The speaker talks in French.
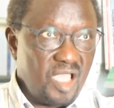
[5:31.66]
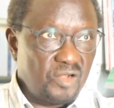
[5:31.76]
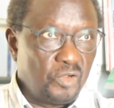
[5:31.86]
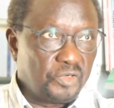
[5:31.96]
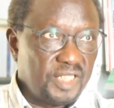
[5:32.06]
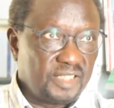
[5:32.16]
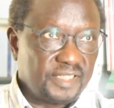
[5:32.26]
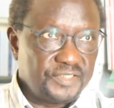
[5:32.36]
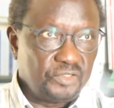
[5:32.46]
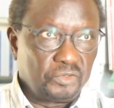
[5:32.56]

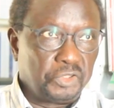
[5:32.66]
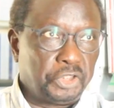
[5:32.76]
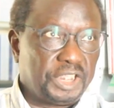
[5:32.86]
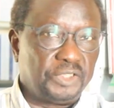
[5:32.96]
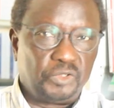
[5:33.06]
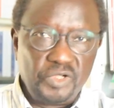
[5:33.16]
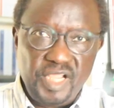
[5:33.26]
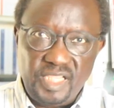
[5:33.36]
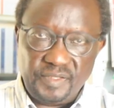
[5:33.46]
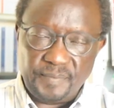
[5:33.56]
l'orientation que j'ai
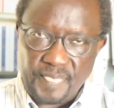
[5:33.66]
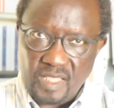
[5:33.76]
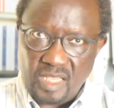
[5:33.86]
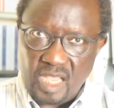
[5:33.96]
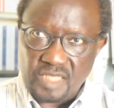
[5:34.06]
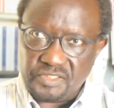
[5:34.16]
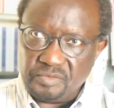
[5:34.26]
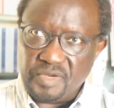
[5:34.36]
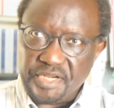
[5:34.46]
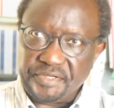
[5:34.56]
donnée à
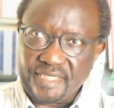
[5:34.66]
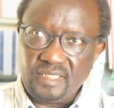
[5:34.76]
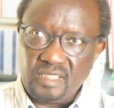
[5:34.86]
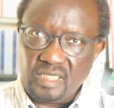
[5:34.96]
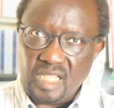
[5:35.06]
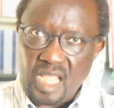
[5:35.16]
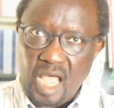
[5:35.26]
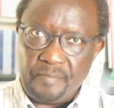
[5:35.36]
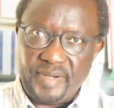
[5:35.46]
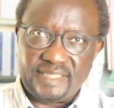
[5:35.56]
ce manuel
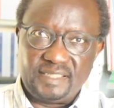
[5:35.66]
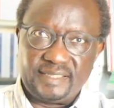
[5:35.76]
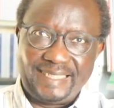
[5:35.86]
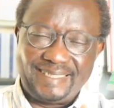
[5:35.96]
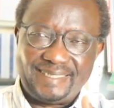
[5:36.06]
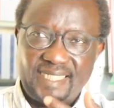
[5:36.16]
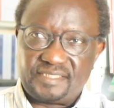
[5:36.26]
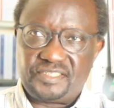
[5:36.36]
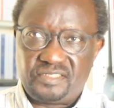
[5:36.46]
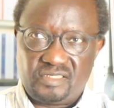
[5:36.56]
à partir des
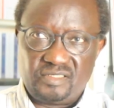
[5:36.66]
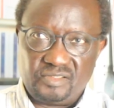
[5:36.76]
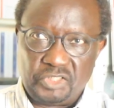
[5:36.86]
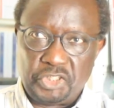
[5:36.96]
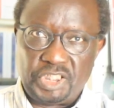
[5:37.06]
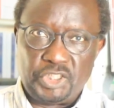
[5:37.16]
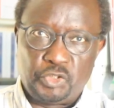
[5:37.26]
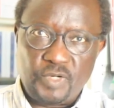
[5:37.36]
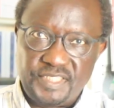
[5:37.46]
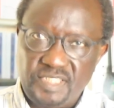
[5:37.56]
textes que j'ai
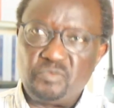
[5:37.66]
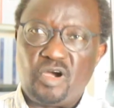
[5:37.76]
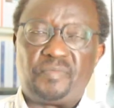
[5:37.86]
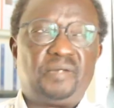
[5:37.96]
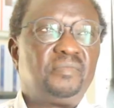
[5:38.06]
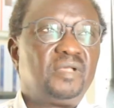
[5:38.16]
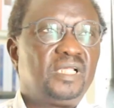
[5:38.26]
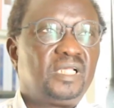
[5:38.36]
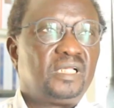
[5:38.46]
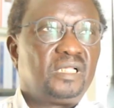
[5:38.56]
choisis moi-même
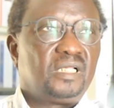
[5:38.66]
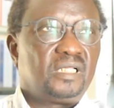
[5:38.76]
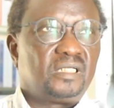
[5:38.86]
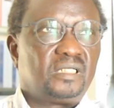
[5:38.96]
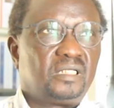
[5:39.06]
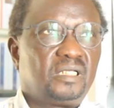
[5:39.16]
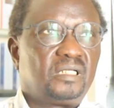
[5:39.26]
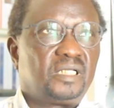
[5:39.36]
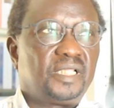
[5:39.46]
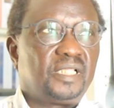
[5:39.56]
euh,
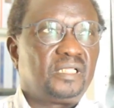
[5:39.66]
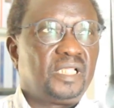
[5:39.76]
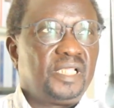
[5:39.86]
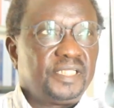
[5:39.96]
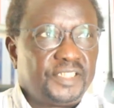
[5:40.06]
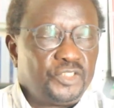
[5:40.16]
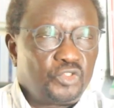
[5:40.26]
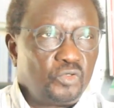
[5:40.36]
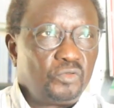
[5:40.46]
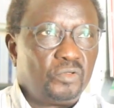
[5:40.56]
et qui
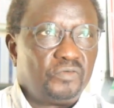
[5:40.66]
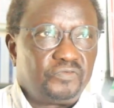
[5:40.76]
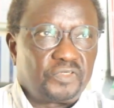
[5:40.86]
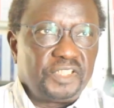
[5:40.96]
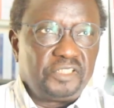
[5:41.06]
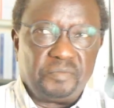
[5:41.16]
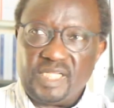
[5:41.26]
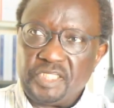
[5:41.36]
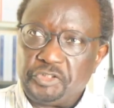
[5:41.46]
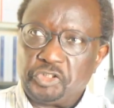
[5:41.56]
sont le fruit de
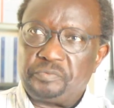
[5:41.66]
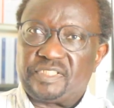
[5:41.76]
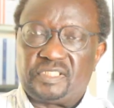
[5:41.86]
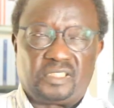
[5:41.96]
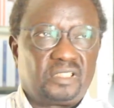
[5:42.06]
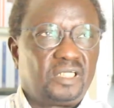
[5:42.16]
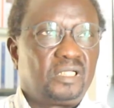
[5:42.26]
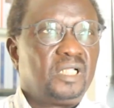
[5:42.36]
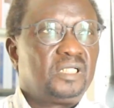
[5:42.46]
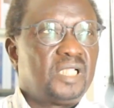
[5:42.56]
mes lectures parce que
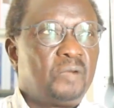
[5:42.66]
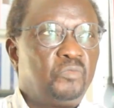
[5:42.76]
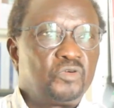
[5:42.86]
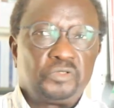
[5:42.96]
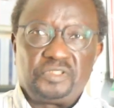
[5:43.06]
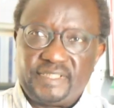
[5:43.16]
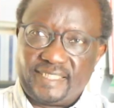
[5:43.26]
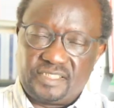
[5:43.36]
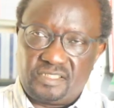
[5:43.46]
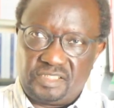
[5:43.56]
il y a beaucoup de
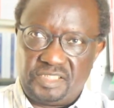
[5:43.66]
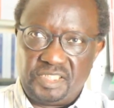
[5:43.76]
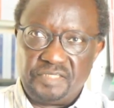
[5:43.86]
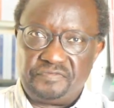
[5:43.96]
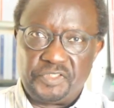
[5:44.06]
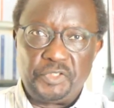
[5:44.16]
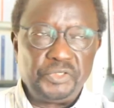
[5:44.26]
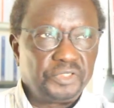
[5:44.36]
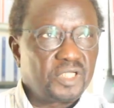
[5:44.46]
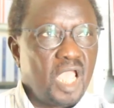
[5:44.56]
textes qui
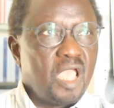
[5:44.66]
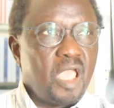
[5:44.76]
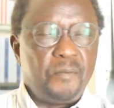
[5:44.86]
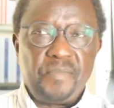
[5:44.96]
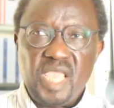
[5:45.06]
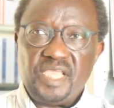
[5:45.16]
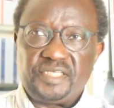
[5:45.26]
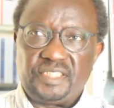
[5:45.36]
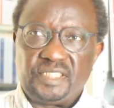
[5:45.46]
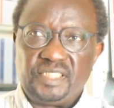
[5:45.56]
figurent, mais
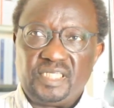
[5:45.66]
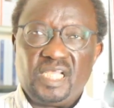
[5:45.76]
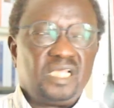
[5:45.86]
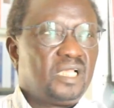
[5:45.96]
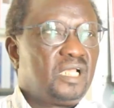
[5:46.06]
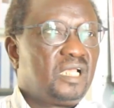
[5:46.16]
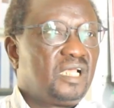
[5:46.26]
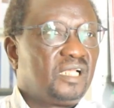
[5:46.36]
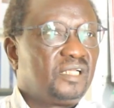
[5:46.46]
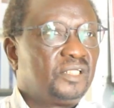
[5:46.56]
qui
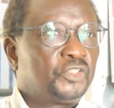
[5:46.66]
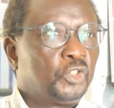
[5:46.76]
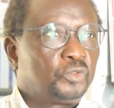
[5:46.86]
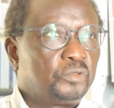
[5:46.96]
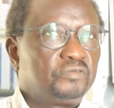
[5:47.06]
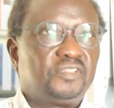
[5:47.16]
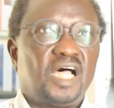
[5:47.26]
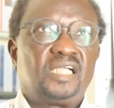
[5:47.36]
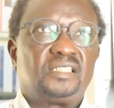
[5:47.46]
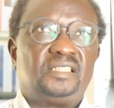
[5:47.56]
euh, se trouvent
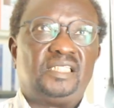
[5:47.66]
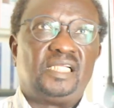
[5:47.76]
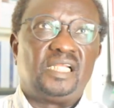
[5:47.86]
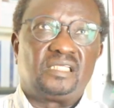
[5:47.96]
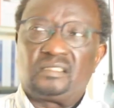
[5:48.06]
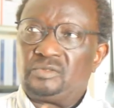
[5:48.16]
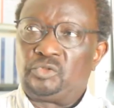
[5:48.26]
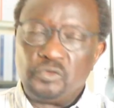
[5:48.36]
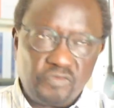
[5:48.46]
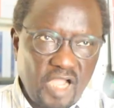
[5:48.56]
dans des
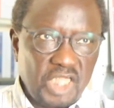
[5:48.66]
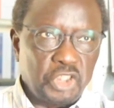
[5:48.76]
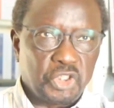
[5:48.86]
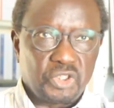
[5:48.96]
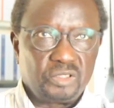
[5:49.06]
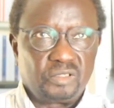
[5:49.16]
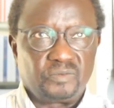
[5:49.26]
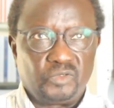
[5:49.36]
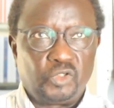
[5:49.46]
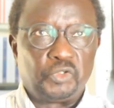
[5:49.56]
ouvrages
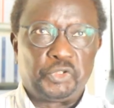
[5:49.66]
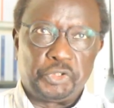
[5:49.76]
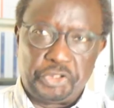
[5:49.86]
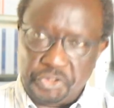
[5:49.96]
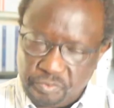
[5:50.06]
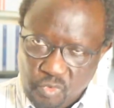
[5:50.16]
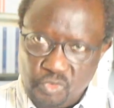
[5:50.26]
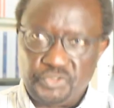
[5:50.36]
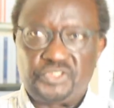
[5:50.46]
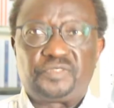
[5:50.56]
dont je
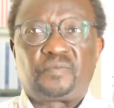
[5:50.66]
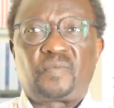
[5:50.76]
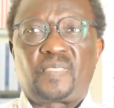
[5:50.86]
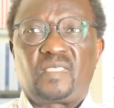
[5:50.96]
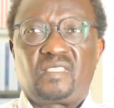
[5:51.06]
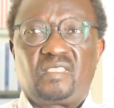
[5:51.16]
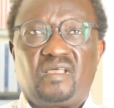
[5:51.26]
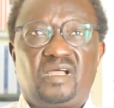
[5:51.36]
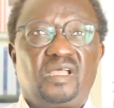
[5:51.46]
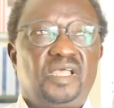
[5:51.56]
dispose.
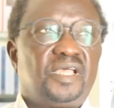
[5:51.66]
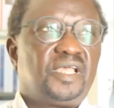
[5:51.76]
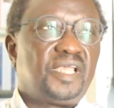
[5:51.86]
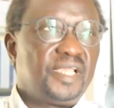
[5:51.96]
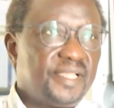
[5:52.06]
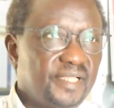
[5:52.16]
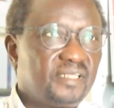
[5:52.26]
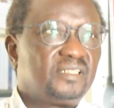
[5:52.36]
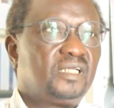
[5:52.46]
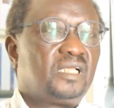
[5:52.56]
Hein, et
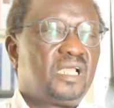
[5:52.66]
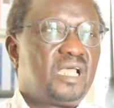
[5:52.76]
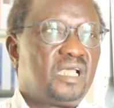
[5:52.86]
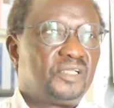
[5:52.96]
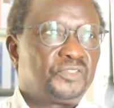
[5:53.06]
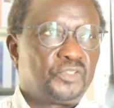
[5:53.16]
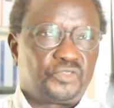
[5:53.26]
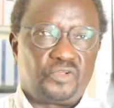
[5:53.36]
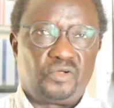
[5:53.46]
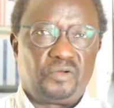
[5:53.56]
euh, ce
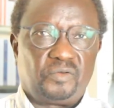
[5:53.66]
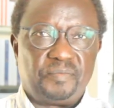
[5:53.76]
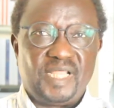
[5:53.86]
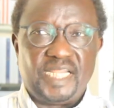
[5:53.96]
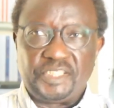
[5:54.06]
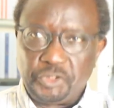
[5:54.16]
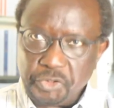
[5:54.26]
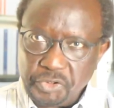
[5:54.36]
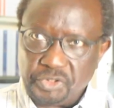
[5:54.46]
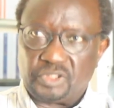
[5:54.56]
sont mes
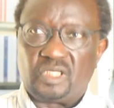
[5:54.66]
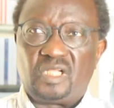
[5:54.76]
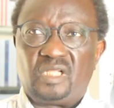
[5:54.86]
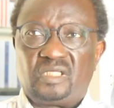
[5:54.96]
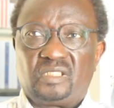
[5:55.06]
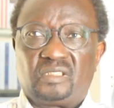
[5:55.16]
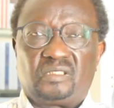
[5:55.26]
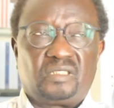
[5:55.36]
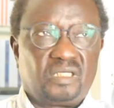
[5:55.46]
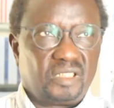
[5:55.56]
lectures
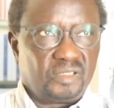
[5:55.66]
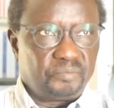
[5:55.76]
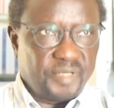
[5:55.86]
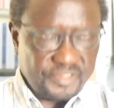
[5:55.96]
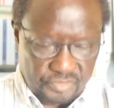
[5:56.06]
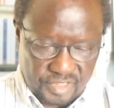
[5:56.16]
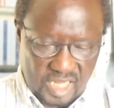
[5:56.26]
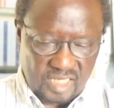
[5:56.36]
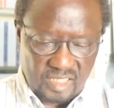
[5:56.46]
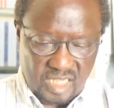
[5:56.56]

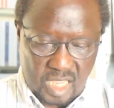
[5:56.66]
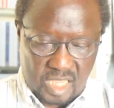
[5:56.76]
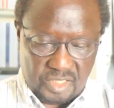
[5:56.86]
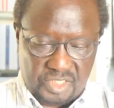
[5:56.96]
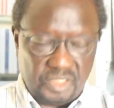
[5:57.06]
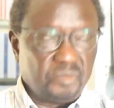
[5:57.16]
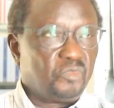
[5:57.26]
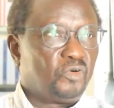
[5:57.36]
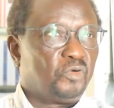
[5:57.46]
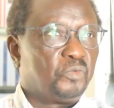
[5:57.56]
personnelles qui
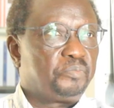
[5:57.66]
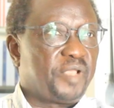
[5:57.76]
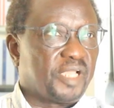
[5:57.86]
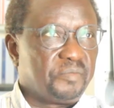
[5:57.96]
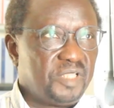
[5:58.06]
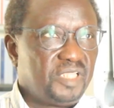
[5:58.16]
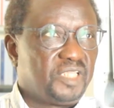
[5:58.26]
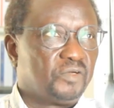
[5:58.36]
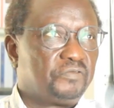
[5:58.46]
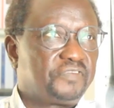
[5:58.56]
m'ont permis,
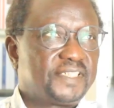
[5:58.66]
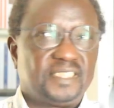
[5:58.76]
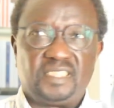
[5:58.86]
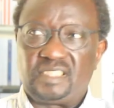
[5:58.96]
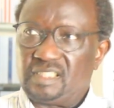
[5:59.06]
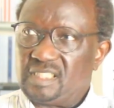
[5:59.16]
qui ont facilité